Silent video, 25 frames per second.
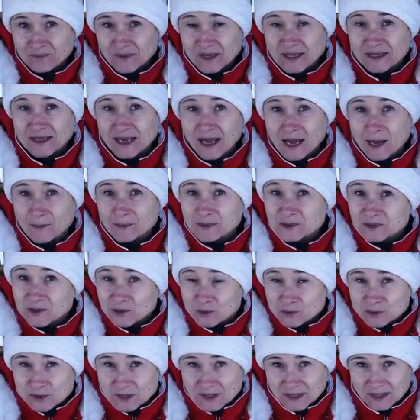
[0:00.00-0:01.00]
I ja
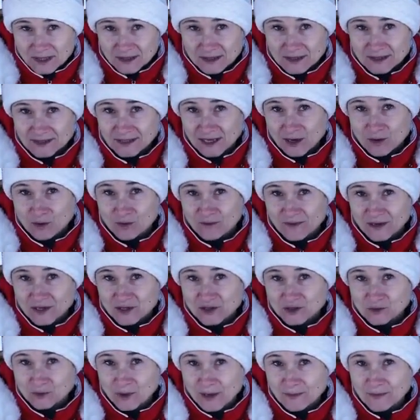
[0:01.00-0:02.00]
absolutnie nie
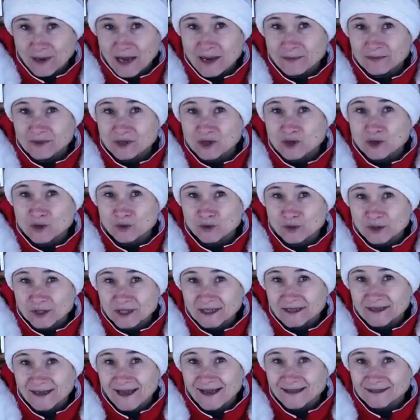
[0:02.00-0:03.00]
zauważyłam, aby
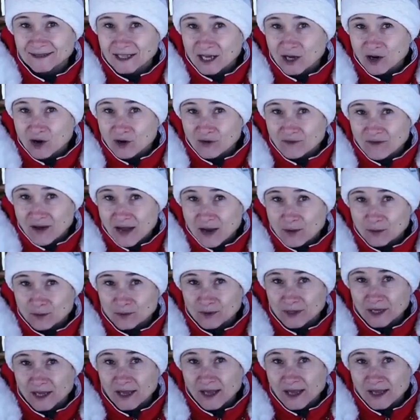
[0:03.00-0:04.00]
króliki
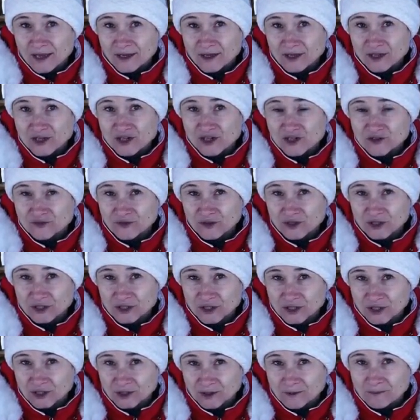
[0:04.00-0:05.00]
atakowały e,
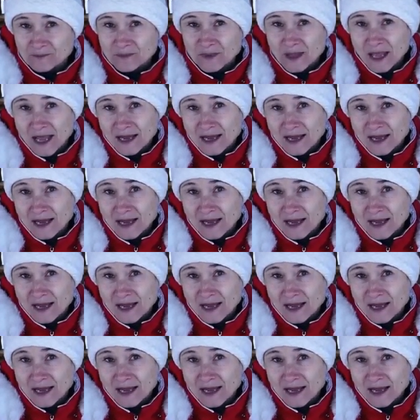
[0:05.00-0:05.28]
świnki,